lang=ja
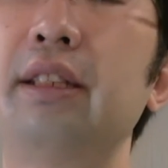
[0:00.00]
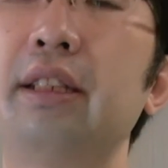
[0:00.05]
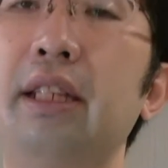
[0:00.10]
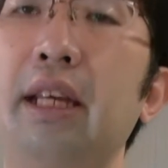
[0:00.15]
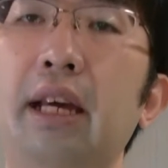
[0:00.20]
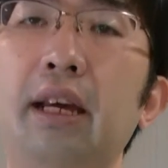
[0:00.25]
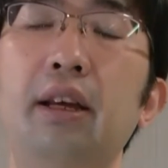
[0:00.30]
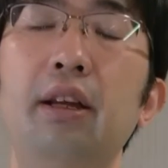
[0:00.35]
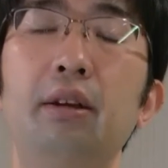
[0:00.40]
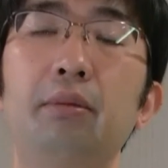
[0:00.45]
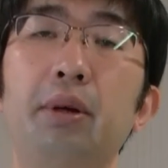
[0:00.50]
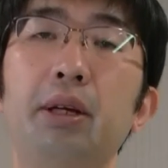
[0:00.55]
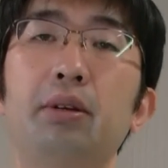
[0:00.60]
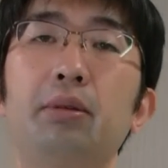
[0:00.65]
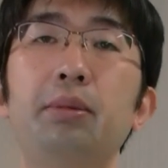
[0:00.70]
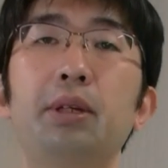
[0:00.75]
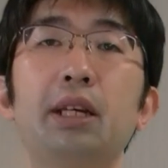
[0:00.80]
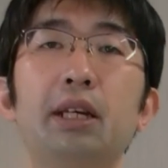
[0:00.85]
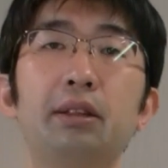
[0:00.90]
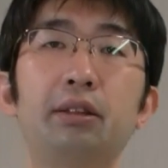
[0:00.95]
じで、
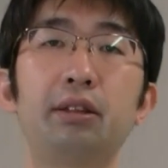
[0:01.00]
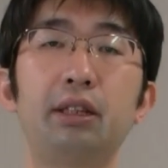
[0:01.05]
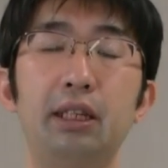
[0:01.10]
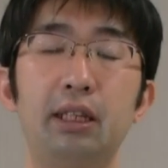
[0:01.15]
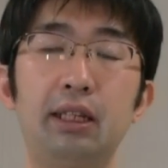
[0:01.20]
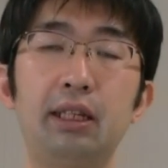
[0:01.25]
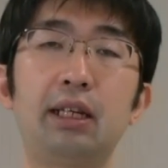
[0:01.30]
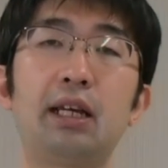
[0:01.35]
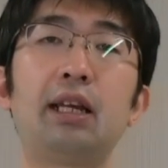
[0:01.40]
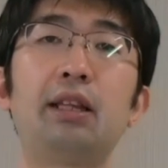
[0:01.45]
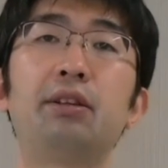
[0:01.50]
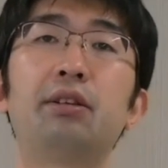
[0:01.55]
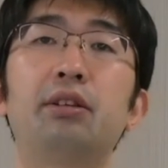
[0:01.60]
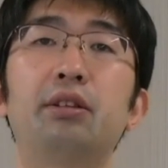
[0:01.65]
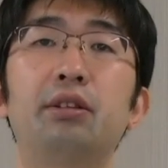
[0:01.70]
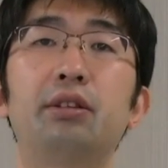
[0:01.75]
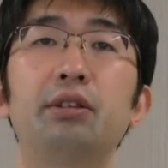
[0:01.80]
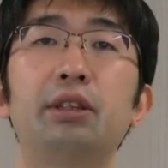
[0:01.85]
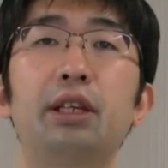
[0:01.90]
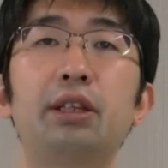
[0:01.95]
読みやすい
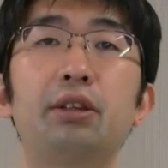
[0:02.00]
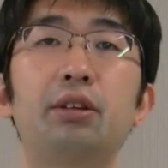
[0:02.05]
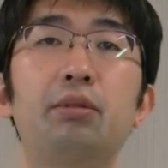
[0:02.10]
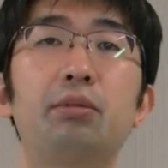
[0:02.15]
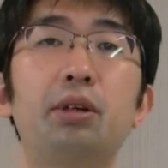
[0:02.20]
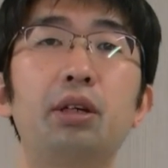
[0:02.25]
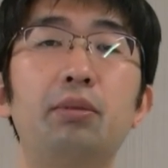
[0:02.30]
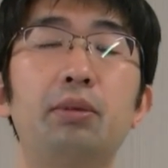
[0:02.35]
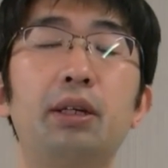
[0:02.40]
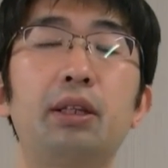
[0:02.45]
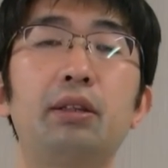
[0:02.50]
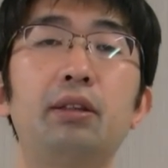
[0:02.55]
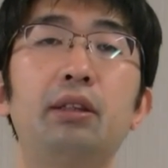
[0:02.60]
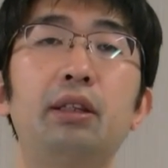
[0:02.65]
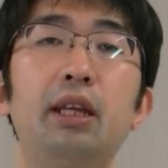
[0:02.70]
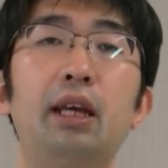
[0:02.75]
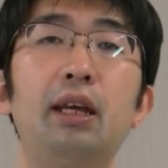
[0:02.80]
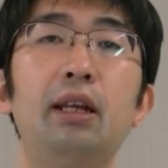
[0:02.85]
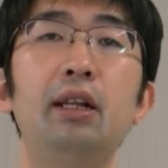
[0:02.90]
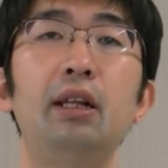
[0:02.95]
本だと思います
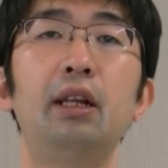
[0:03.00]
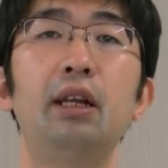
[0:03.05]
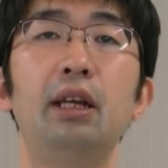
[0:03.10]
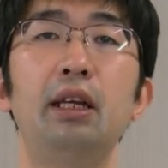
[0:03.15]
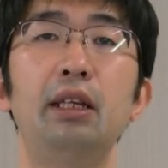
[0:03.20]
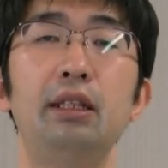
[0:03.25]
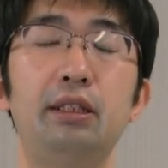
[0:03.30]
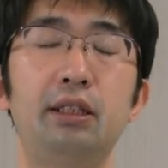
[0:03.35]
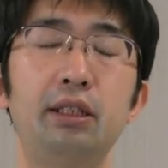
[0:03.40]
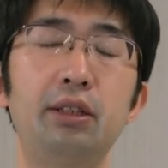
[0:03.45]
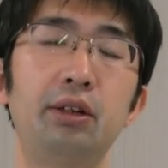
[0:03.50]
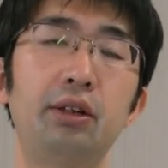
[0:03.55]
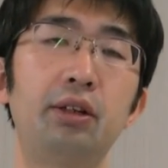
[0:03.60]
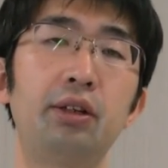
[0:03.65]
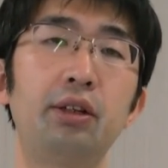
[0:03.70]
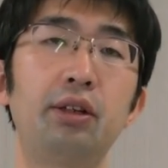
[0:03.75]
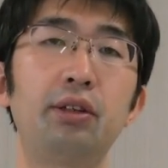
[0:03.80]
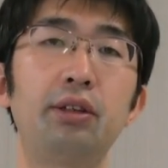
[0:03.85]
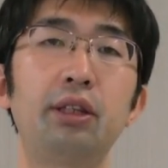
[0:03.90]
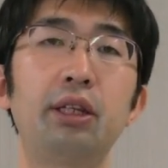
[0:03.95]
んで、一
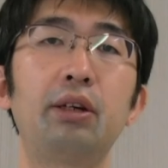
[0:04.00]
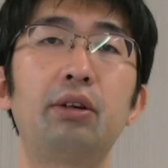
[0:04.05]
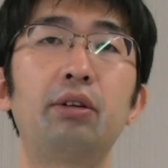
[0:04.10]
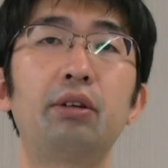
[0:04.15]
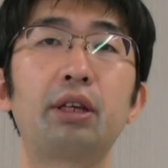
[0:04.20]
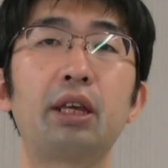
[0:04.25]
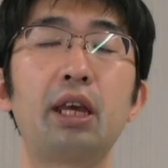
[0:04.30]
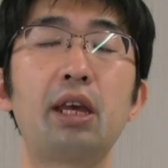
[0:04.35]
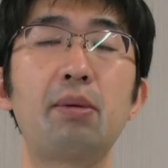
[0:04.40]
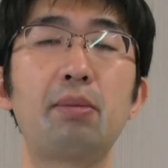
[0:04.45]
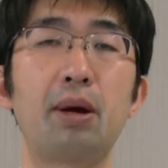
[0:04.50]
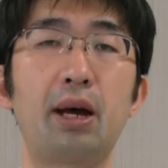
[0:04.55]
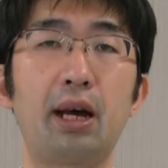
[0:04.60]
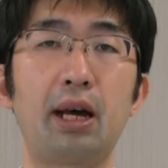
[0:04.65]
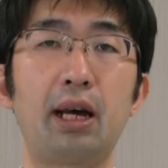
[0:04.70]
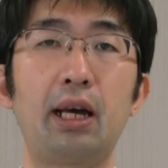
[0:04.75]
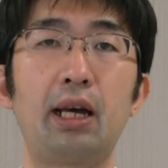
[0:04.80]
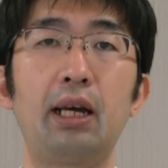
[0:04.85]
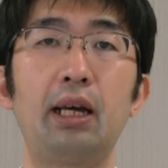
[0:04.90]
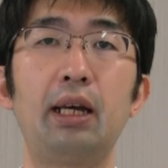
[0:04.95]
度読んでおけ
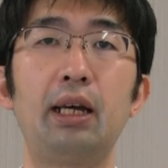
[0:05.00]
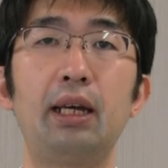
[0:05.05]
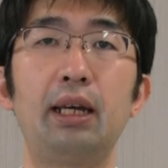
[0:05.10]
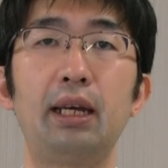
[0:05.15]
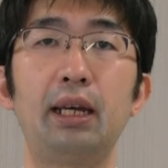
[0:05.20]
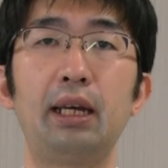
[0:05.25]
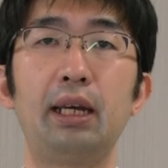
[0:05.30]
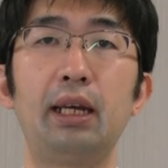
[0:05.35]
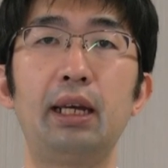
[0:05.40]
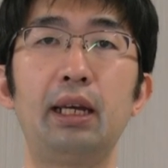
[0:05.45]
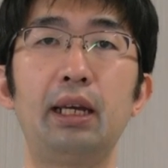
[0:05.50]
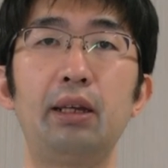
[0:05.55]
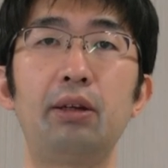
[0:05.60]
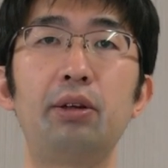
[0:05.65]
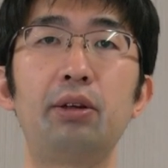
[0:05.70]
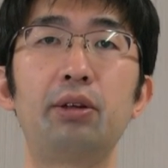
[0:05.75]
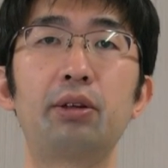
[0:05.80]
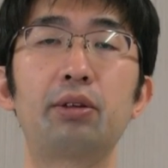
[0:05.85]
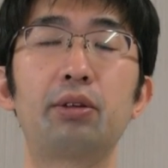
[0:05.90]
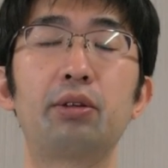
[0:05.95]
ば、い
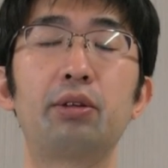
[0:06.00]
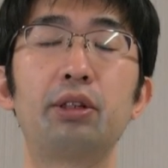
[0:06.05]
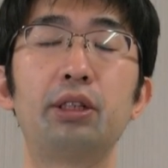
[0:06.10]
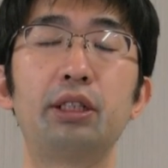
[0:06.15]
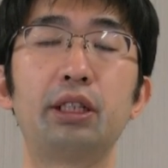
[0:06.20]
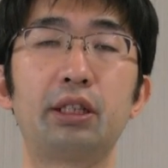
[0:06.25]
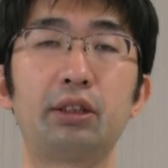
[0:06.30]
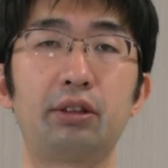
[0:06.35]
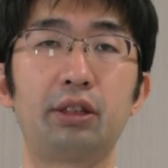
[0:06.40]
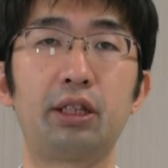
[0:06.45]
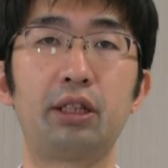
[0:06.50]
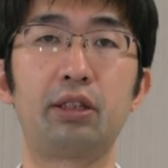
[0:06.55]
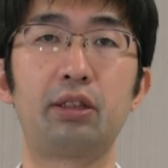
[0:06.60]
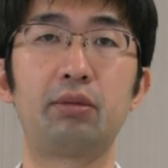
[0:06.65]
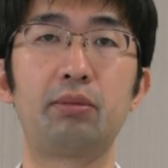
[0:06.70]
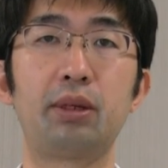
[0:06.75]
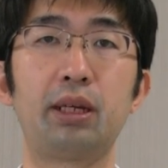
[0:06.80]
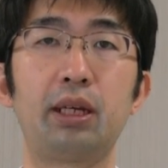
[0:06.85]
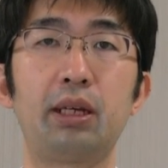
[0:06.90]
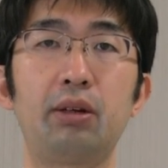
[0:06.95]
ろいろこう医者の
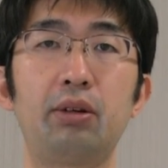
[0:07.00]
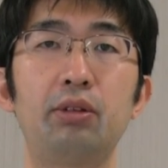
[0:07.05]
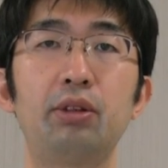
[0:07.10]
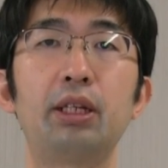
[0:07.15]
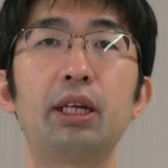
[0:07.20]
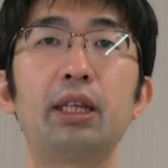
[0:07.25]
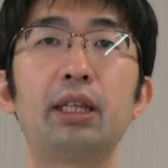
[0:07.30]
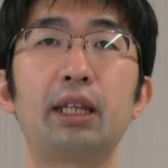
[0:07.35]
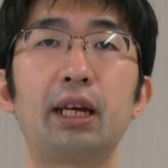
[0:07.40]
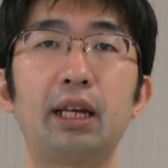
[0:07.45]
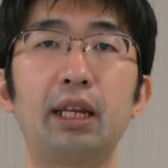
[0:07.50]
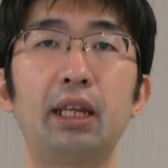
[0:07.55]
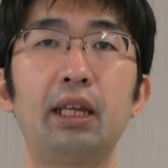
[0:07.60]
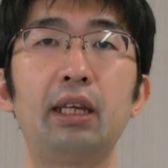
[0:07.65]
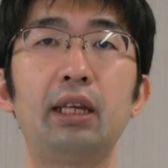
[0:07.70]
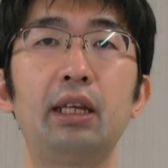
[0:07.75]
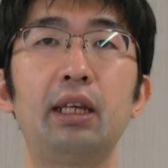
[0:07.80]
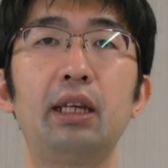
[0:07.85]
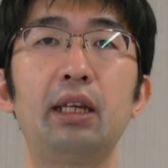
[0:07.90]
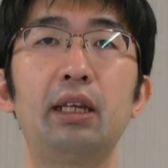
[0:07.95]
説明を受けたり、
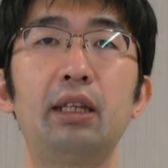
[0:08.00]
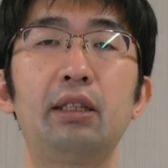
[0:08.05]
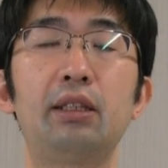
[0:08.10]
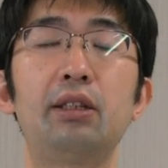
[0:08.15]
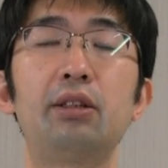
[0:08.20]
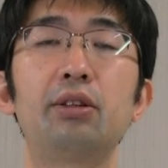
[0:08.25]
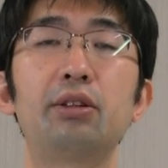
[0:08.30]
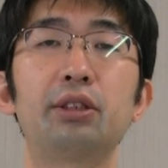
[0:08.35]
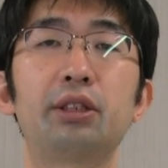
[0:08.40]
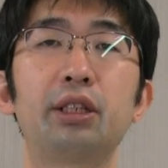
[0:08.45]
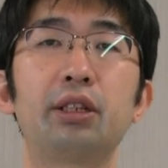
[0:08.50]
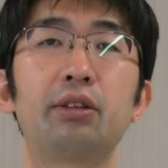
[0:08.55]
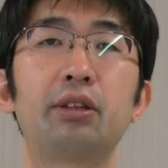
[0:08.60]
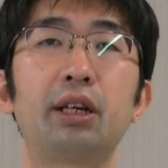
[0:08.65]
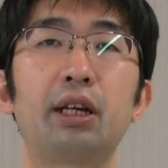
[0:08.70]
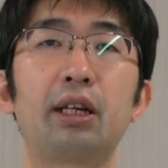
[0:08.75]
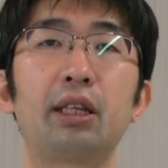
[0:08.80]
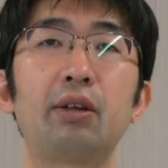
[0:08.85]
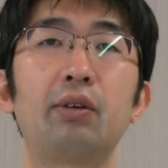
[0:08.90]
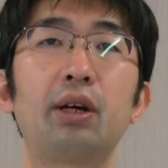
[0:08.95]
治療していく
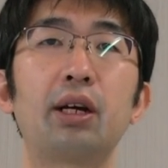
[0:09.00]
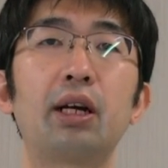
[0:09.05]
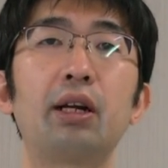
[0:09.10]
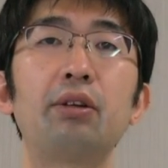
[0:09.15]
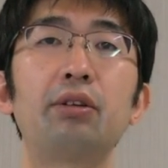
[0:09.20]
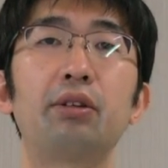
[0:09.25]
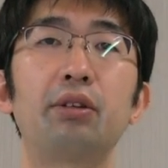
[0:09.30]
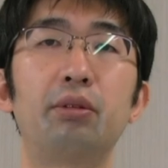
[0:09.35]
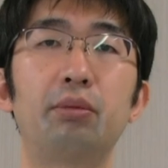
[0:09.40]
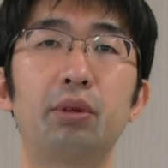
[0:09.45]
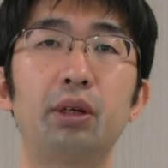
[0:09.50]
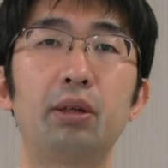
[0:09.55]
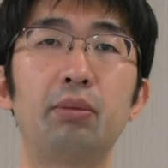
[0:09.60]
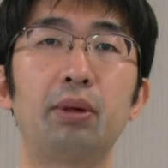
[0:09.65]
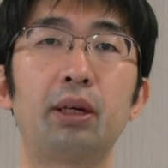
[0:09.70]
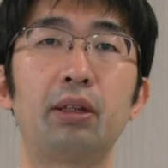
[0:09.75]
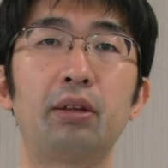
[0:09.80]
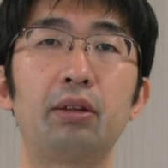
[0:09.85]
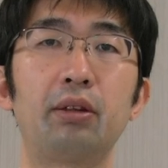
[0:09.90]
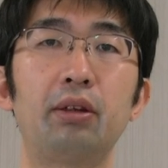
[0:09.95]
中でわかると思い
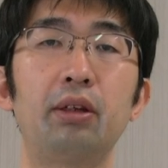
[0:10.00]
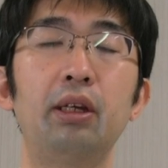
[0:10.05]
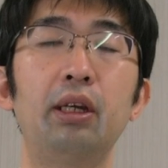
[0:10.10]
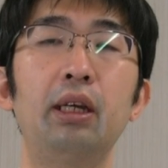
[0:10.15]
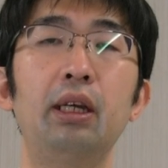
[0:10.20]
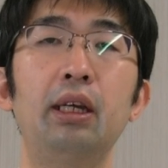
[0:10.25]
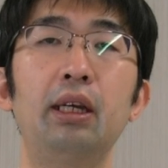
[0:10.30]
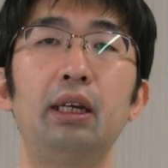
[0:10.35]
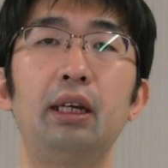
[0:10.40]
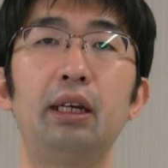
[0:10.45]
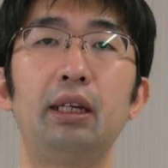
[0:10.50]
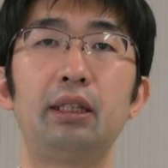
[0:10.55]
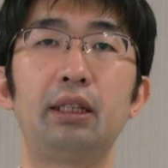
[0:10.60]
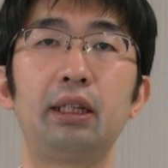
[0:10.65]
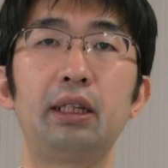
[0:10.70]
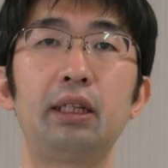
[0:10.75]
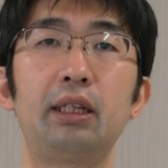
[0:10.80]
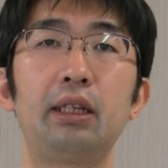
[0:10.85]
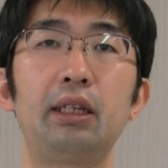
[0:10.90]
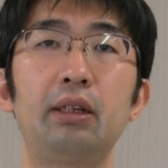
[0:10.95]
ます。
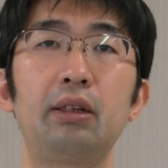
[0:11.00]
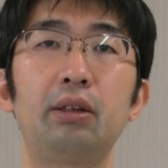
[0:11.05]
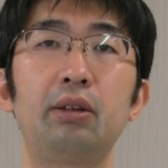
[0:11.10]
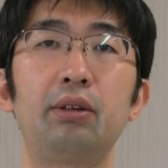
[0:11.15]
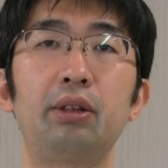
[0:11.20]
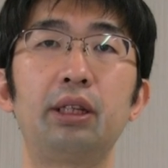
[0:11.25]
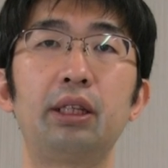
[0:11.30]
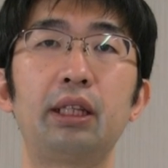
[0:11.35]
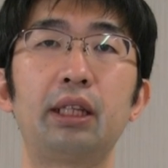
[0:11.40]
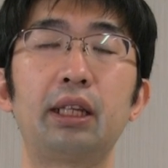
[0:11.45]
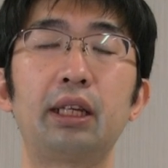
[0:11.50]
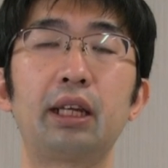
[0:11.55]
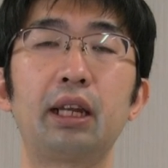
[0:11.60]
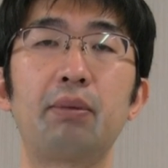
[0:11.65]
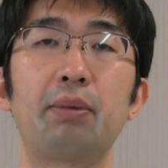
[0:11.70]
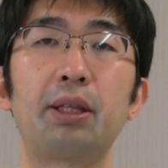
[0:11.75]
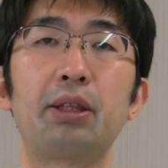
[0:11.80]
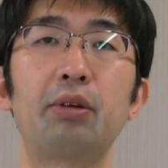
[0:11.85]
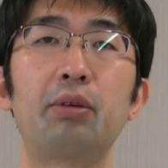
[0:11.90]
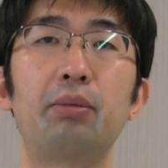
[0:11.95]
ぜひ読んでいただけ
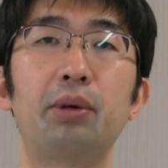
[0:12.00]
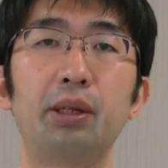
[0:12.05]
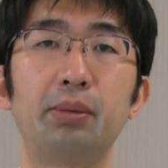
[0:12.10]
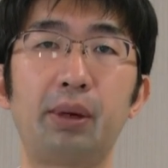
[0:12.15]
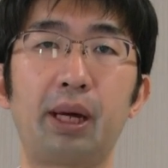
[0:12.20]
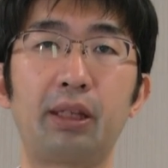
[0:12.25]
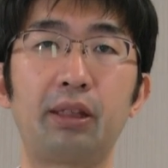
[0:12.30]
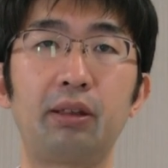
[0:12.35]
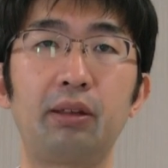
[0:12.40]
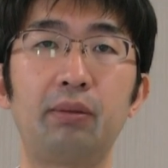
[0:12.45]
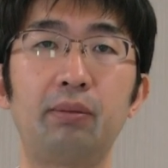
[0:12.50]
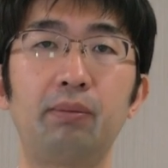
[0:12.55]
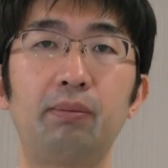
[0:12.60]
ればと思います。